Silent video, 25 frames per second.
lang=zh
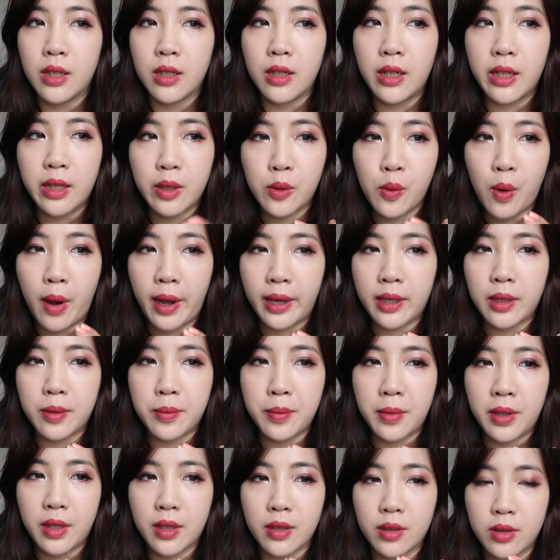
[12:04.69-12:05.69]
另外一
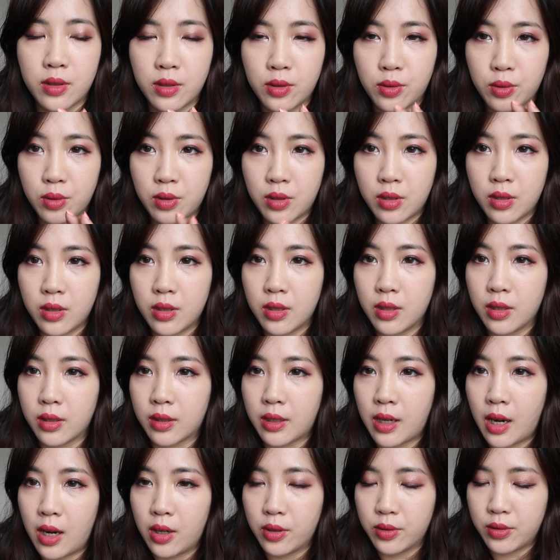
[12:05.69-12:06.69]
面就是
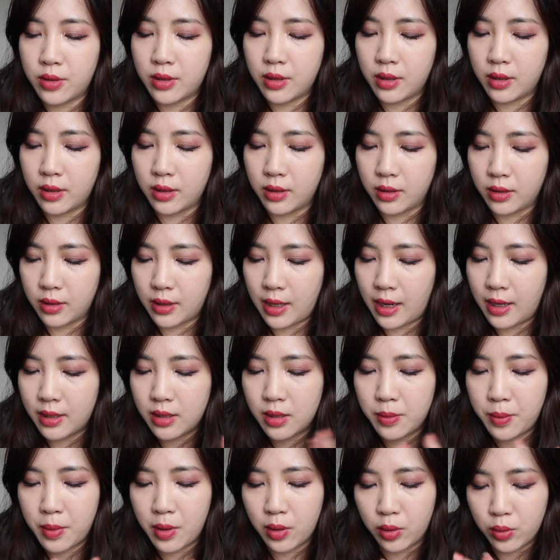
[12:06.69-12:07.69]
靠近，它
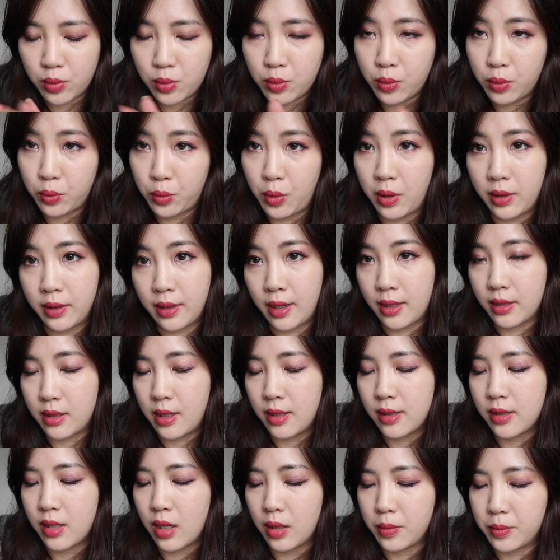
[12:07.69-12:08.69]
是没有做缎带
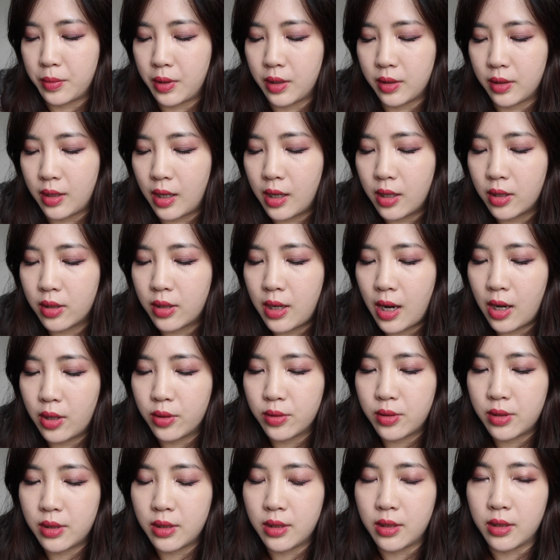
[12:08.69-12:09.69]
在上面，然后
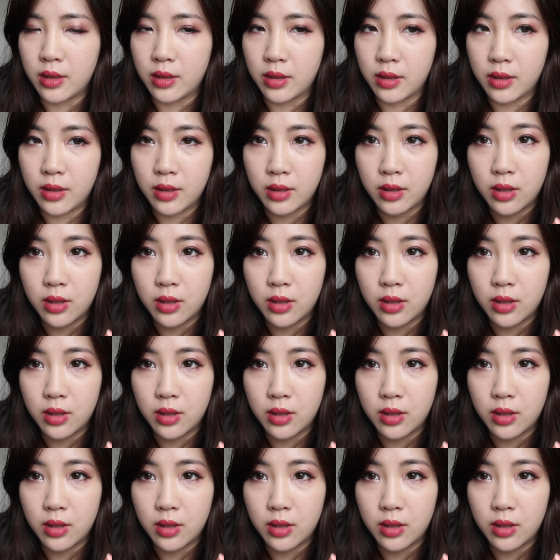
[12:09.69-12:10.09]
靠近。